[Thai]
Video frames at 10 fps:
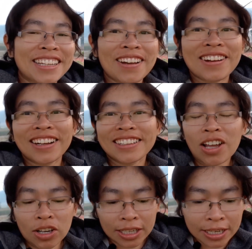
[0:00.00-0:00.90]
ก็ต
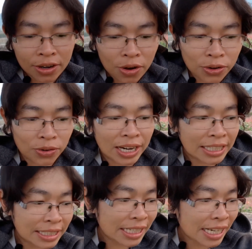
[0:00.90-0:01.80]
อนนี้เราอยู่กัน
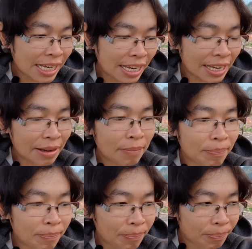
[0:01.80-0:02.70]
ที่
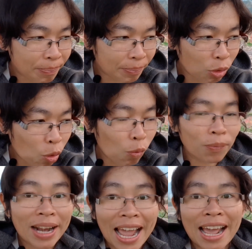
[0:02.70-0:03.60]
ตูป
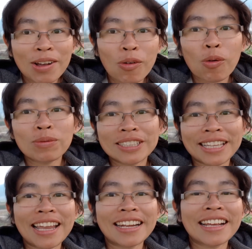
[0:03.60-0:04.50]
นาโฮมส
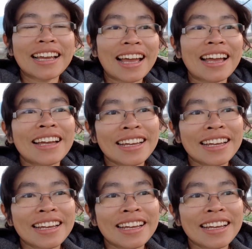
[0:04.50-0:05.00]
เตย์นะคะ